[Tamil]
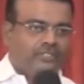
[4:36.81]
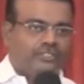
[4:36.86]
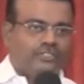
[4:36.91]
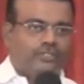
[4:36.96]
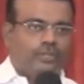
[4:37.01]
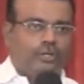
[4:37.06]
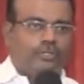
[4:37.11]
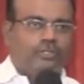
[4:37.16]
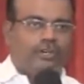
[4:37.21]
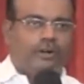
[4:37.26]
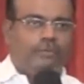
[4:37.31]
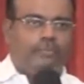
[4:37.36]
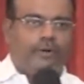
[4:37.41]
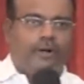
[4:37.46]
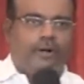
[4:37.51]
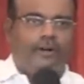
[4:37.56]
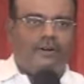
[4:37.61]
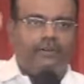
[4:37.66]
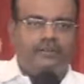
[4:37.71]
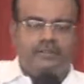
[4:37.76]

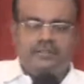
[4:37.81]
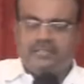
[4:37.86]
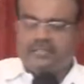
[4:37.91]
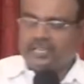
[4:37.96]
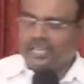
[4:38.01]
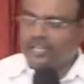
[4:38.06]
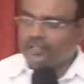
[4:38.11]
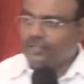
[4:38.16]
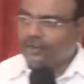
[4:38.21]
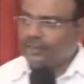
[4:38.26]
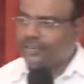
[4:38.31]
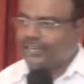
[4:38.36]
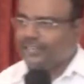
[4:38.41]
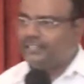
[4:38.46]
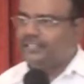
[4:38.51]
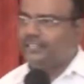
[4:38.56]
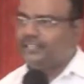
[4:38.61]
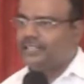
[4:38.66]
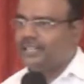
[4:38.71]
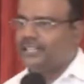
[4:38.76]
ஸ்தோத்திரப்போ ஏதோ
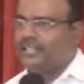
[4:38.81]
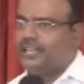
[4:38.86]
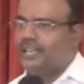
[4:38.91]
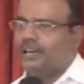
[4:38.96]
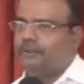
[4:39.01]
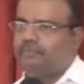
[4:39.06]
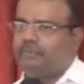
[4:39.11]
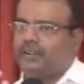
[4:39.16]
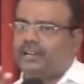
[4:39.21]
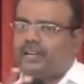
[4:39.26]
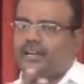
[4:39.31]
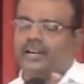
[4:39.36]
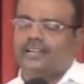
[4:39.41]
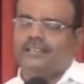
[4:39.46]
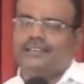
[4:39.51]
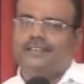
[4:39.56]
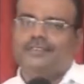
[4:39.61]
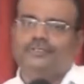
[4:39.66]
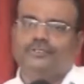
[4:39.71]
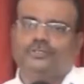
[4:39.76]
கட்டுக்கதையாக பிறகு
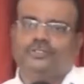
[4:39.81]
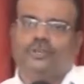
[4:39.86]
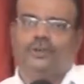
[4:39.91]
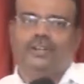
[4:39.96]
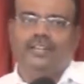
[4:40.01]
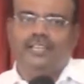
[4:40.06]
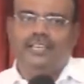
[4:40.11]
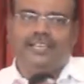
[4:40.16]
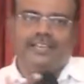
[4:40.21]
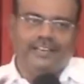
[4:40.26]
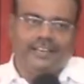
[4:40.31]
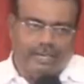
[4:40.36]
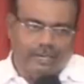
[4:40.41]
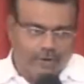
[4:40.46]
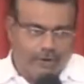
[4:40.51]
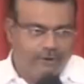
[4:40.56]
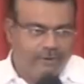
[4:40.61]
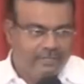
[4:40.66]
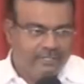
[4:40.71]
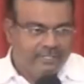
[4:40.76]
அங்கேயும் சொல்லி
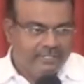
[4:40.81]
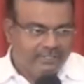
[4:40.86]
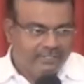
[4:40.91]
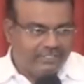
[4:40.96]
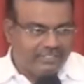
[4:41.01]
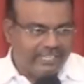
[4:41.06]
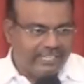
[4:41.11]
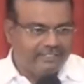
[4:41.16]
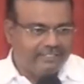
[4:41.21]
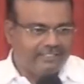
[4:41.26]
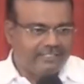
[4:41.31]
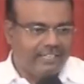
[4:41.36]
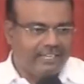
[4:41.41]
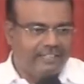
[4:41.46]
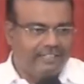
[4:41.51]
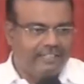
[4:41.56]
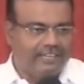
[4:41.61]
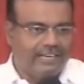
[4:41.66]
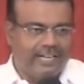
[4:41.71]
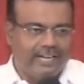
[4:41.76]
இங்கேயும் சேர்த்து
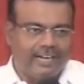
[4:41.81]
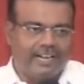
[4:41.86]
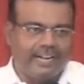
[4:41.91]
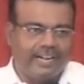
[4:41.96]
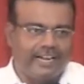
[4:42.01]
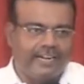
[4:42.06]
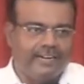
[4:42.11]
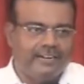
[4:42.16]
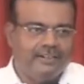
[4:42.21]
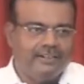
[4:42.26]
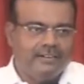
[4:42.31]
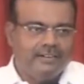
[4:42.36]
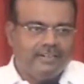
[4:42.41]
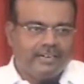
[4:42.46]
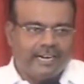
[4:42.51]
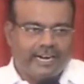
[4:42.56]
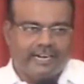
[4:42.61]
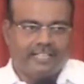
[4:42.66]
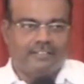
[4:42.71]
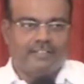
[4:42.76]
எழுதுனாங்க
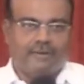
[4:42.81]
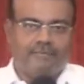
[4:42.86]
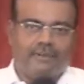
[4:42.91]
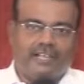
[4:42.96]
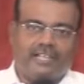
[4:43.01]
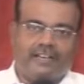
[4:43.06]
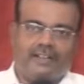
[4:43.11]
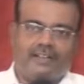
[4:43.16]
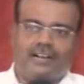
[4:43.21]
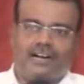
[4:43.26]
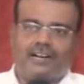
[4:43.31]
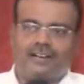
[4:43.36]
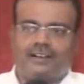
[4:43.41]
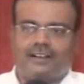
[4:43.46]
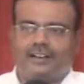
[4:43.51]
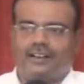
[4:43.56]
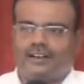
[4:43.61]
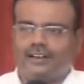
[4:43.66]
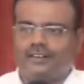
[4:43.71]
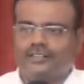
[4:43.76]
நடந்த மாதிரி
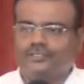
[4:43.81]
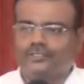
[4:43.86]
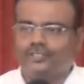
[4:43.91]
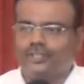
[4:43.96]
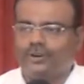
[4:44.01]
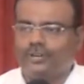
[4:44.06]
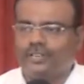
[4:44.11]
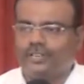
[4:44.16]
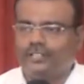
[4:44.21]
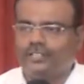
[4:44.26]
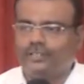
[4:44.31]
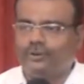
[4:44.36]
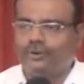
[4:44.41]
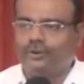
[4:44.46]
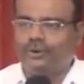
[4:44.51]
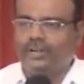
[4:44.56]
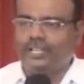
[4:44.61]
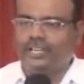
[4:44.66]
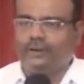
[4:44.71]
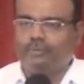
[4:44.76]
காட்டினாங்கன்னு
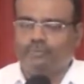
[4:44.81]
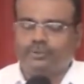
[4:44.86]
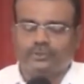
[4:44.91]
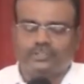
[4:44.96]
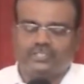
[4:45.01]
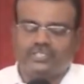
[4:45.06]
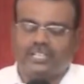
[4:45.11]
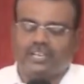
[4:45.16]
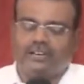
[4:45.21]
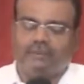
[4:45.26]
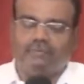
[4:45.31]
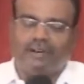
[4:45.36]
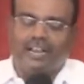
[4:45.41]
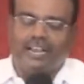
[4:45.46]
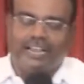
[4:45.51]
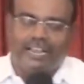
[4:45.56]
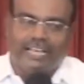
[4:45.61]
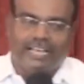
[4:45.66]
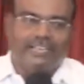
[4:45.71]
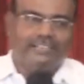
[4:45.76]
சொல்கிறதுக்குரிய புஸ்தகம்
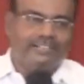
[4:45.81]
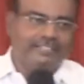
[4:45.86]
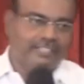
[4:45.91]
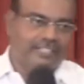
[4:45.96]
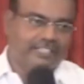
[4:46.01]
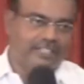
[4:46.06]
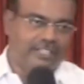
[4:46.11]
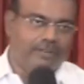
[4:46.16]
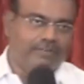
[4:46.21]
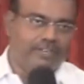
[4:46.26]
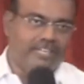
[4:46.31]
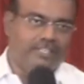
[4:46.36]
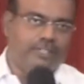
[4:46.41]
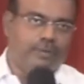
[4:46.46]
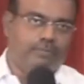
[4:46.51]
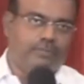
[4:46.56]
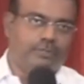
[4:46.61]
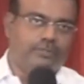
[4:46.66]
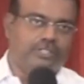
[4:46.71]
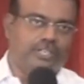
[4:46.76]
அல்ல இந்த வேத
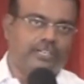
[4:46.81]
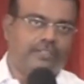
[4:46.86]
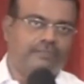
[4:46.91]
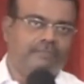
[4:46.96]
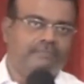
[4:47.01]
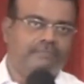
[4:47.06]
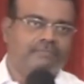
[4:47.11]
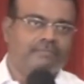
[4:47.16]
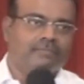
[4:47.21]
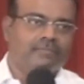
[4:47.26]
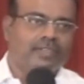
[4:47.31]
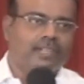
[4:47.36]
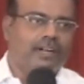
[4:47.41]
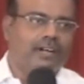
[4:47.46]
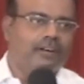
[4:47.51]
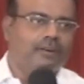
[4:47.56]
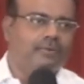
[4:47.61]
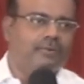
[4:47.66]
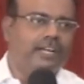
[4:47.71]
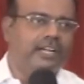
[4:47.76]
புத்தகம்
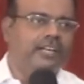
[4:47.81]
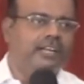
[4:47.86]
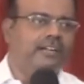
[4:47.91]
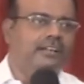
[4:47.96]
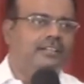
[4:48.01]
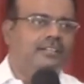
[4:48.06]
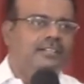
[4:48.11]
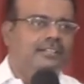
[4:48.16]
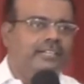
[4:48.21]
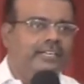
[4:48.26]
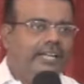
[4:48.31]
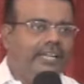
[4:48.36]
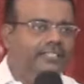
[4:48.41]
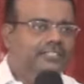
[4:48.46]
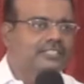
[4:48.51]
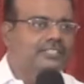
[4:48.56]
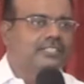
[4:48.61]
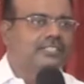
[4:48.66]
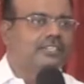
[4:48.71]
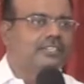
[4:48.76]
ஆகவே
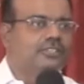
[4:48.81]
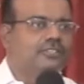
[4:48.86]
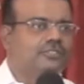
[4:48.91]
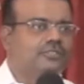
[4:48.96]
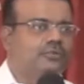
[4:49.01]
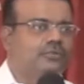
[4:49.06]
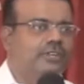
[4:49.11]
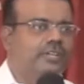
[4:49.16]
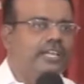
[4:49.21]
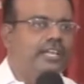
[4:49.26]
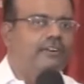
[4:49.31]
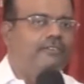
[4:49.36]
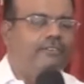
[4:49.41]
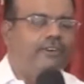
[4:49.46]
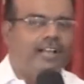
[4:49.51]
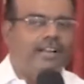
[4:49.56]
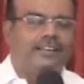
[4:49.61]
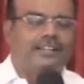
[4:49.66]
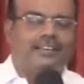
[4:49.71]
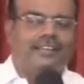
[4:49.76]
இயேசு கிறிஸ்துனுடைய
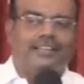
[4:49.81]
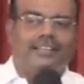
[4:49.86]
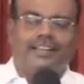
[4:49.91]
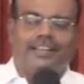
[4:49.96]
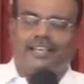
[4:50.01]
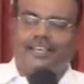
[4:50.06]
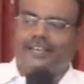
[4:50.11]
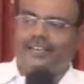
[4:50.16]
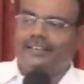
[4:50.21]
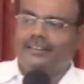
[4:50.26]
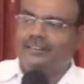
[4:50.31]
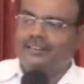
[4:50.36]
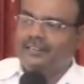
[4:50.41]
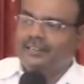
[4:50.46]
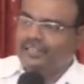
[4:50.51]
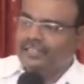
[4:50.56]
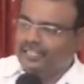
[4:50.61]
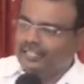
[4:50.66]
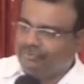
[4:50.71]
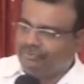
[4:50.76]
வாழ்க்கையில்
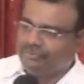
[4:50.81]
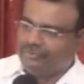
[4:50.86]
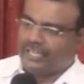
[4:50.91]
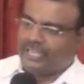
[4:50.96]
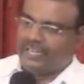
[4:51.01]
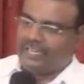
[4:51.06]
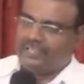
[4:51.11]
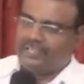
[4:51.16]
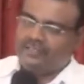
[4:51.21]
இந்த